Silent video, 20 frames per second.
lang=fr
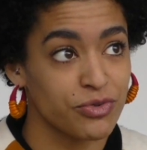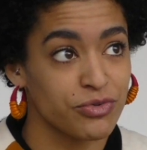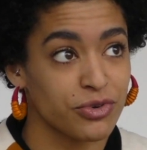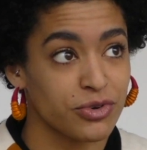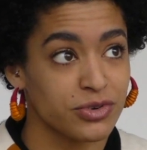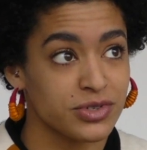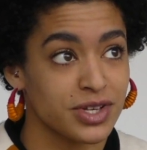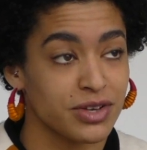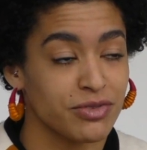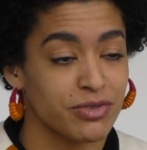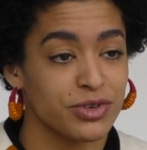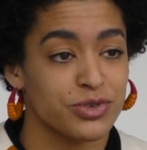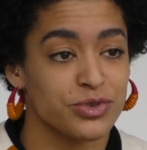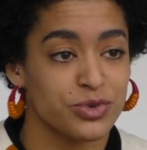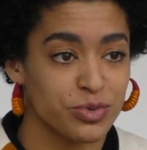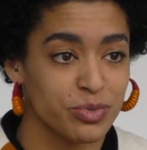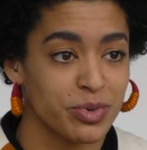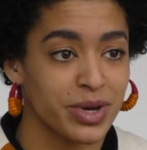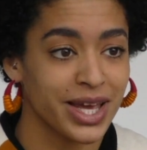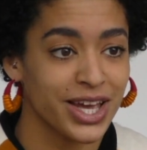en France avec
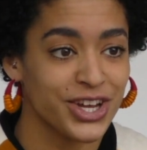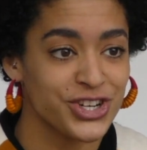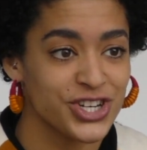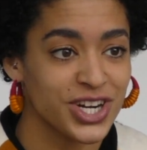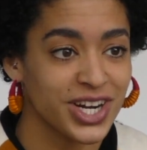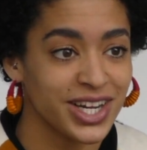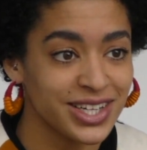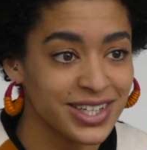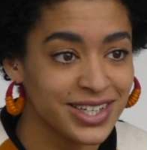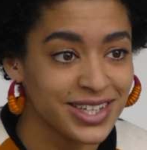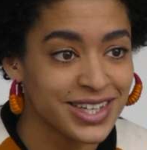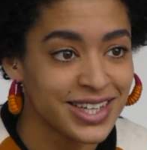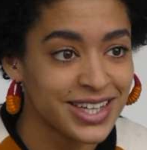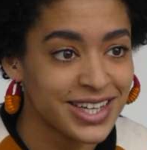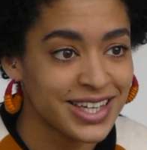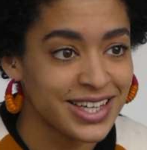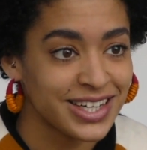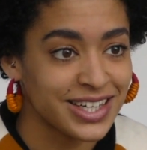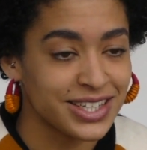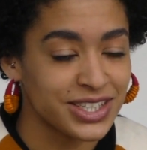ce bagage-là
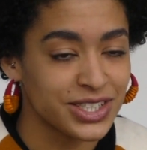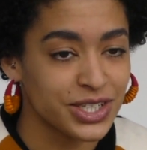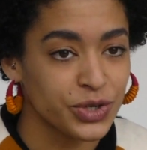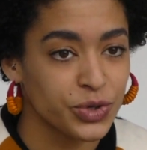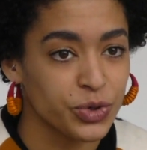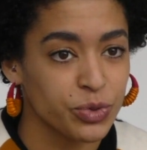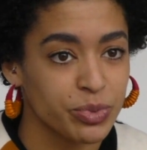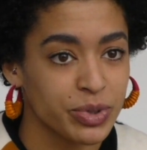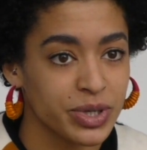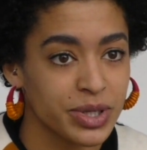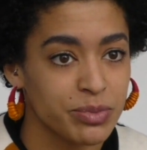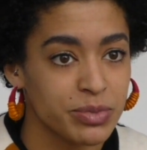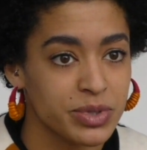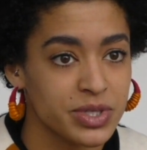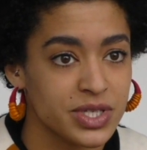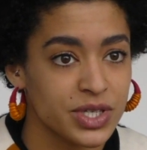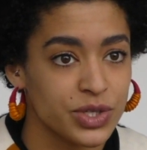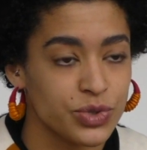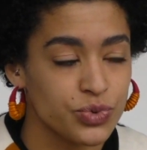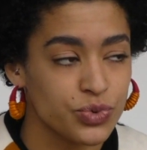et j'ai repris
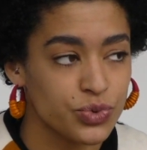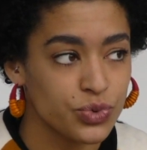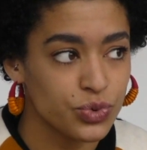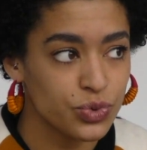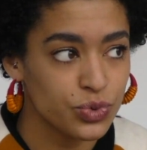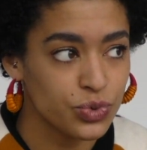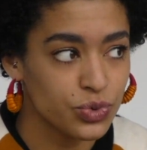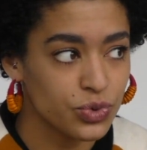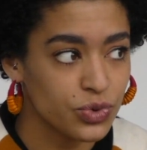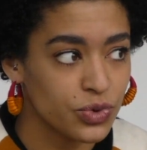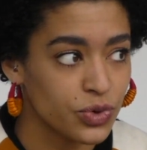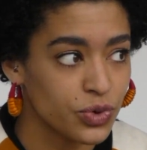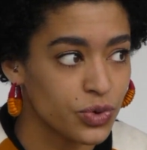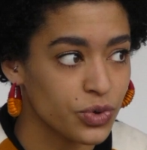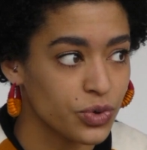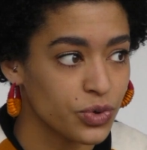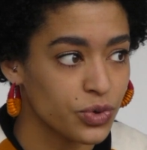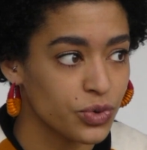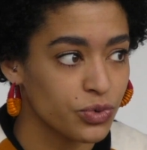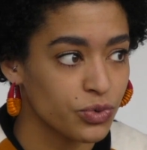mes études,
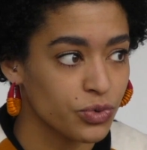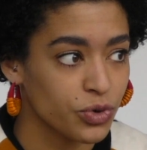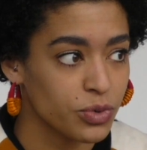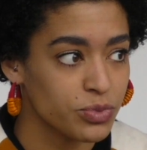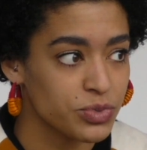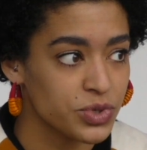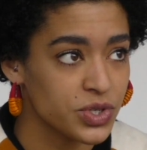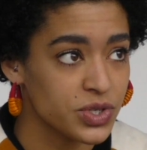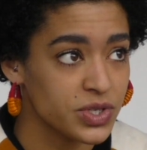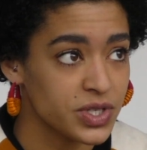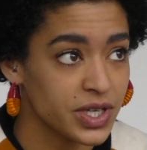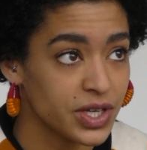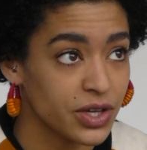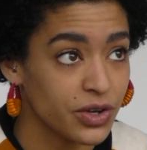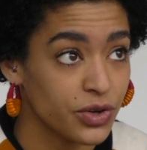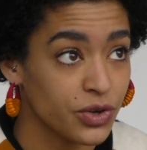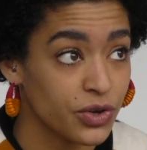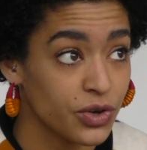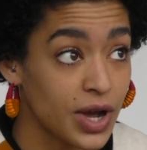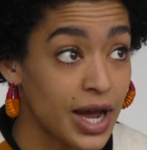euh, donc comme je disais,
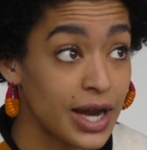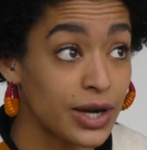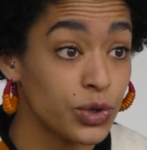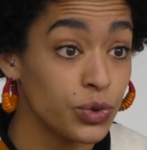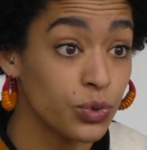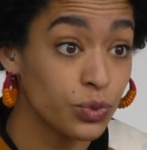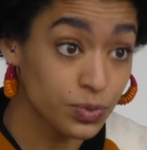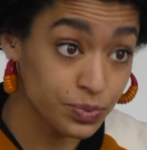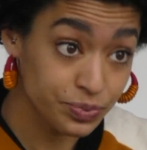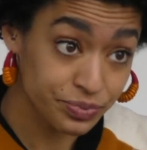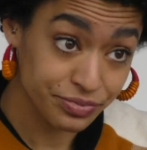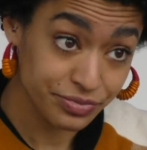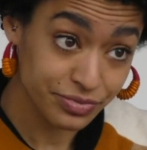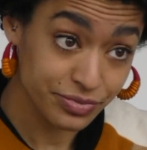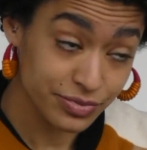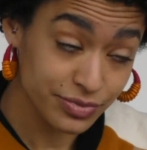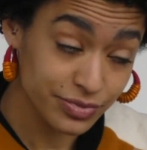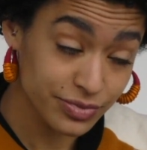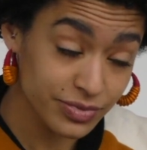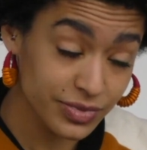à Lyon.
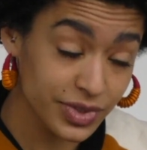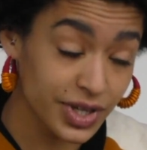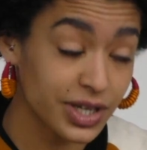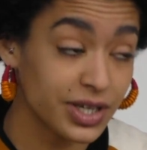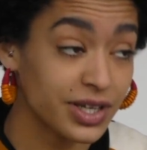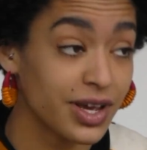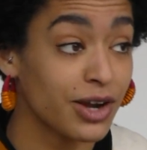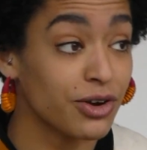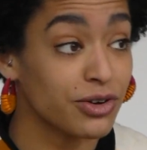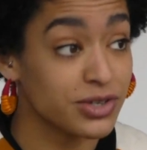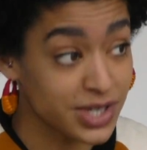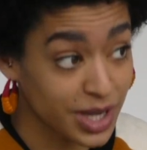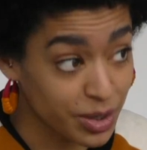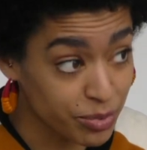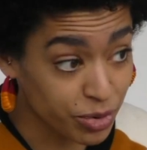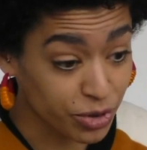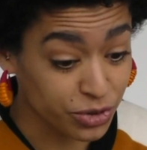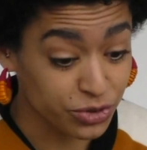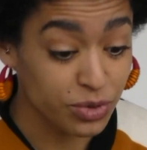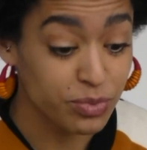Et alors c'est
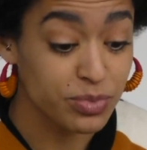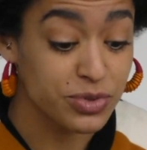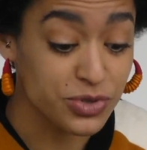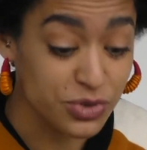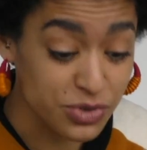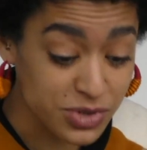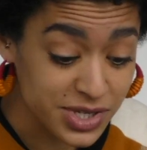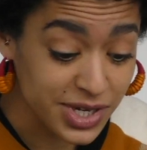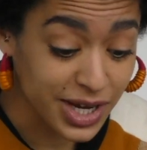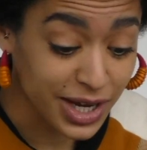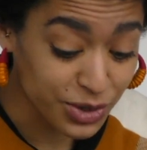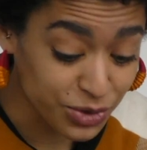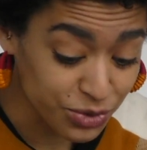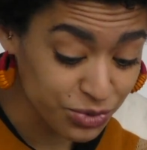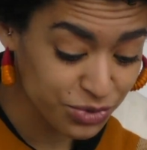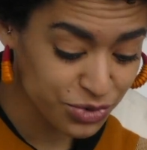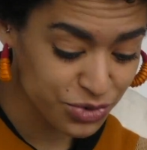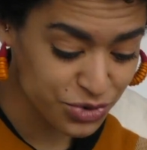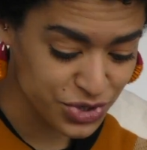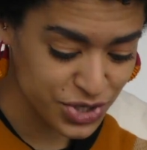important parce que c'est à
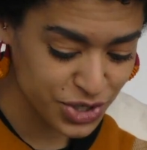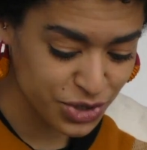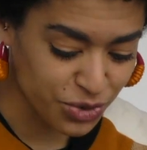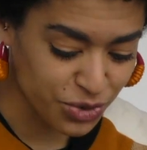Lyon que j'ai